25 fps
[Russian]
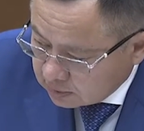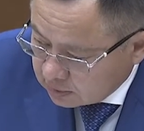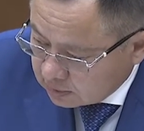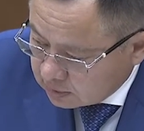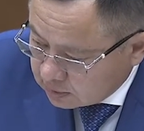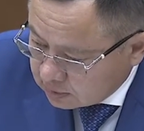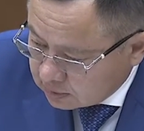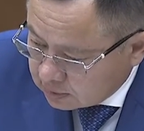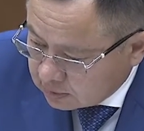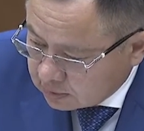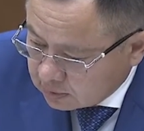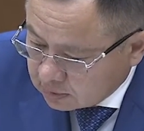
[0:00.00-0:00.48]

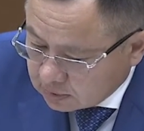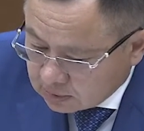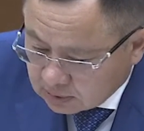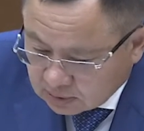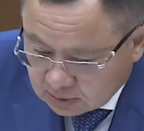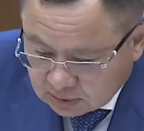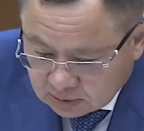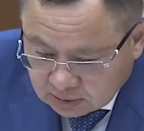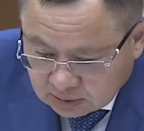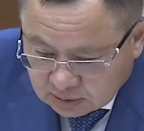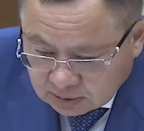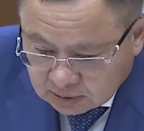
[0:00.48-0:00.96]
она
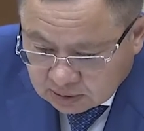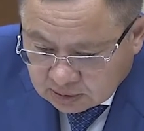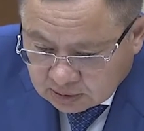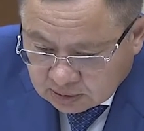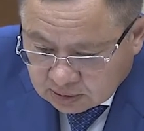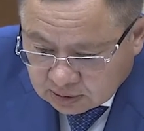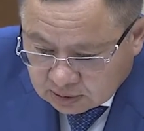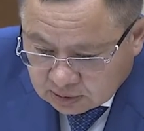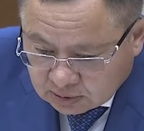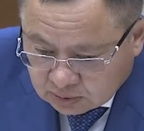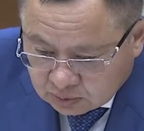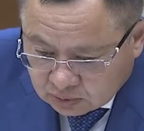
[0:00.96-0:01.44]

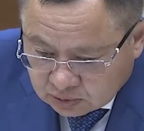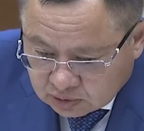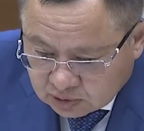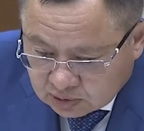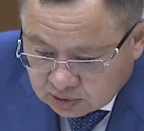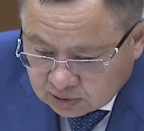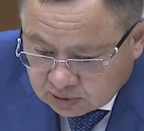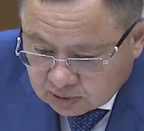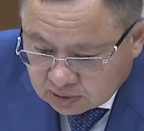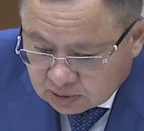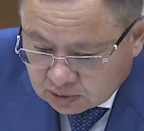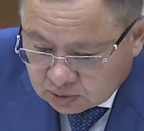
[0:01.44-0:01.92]
очень
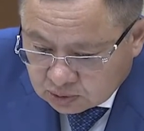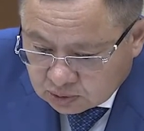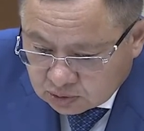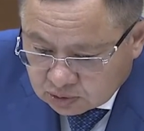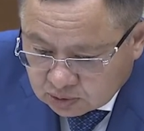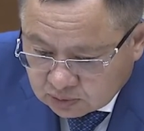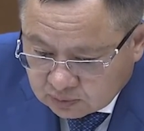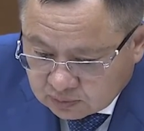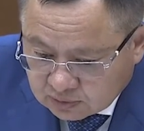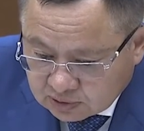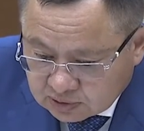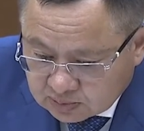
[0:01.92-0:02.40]
хорошо,
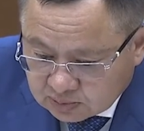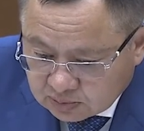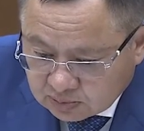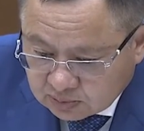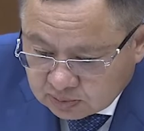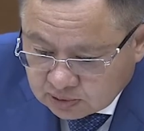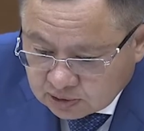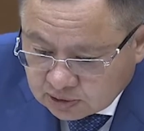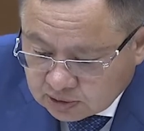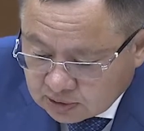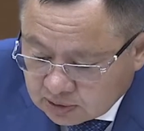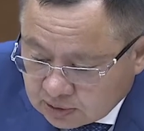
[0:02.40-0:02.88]
что в
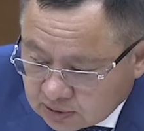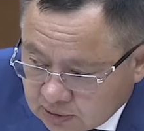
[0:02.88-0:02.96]
республике